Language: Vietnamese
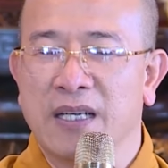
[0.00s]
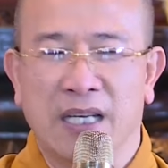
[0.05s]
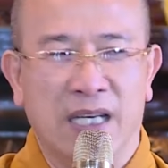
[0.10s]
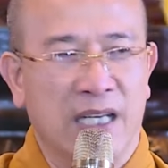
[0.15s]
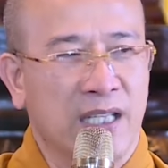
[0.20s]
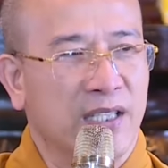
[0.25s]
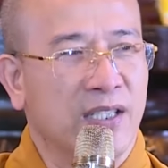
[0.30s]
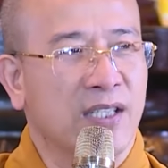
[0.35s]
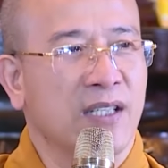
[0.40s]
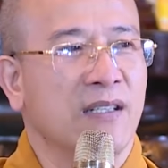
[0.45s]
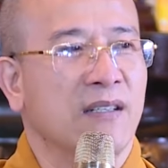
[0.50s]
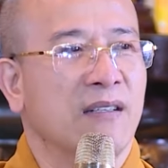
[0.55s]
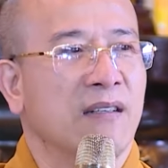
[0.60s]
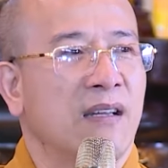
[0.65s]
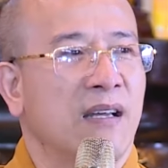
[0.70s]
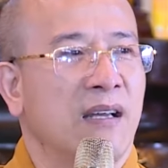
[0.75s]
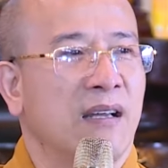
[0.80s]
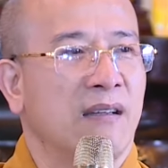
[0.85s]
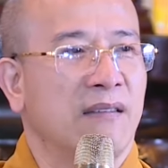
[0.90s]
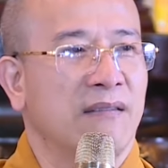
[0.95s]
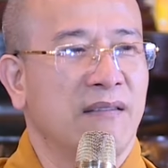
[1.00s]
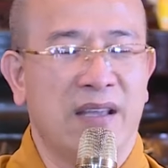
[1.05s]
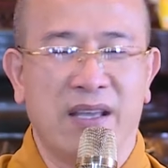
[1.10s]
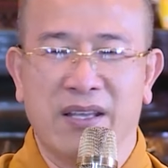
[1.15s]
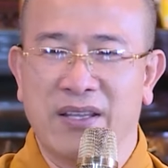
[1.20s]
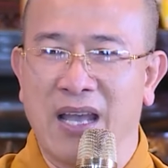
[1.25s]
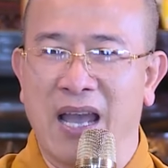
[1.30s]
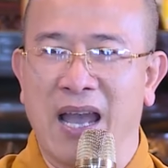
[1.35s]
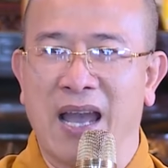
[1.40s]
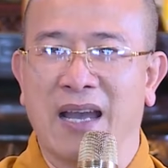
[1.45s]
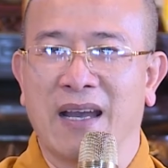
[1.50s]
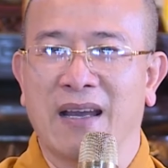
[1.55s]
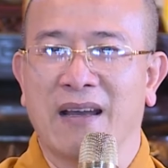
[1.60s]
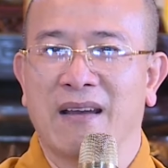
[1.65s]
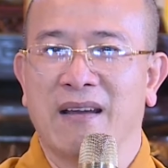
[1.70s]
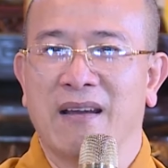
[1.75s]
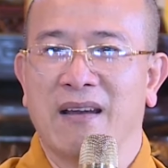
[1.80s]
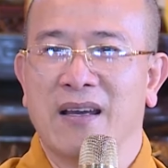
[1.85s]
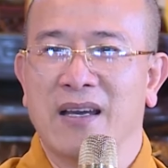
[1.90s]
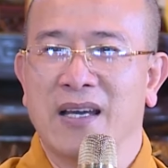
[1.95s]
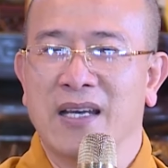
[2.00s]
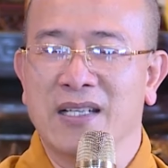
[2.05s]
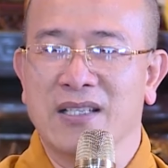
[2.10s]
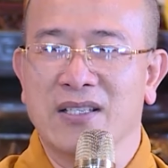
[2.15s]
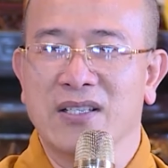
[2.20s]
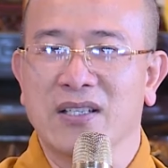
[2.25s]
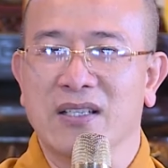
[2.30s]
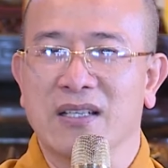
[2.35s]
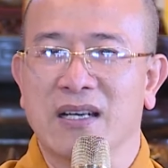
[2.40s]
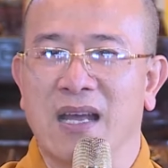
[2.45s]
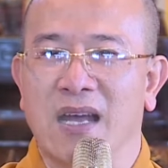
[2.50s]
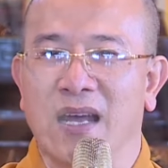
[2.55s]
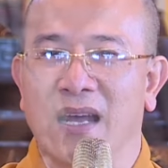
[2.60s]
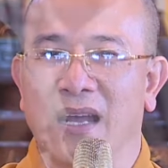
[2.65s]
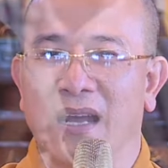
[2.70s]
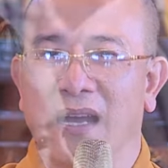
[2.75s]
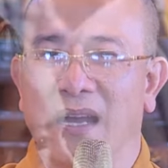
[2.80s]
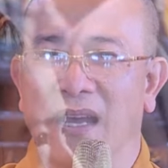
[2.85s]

hết sức là nhẹ nhàng hết sức là